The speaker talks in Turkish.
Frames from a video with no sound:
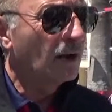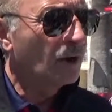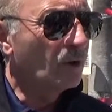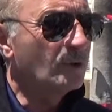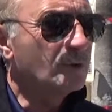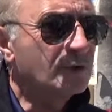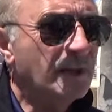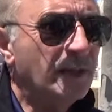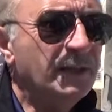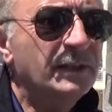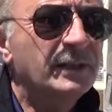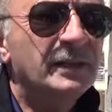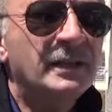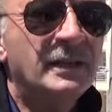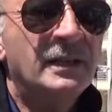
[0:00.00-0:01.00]
O yüzden
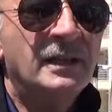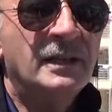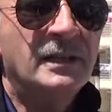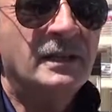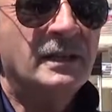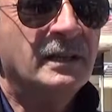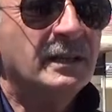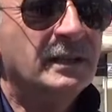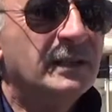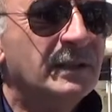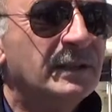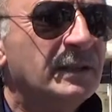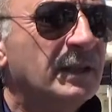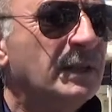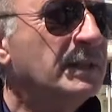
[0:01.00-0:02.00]

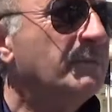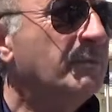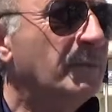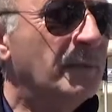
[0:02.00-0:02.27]
e, Didim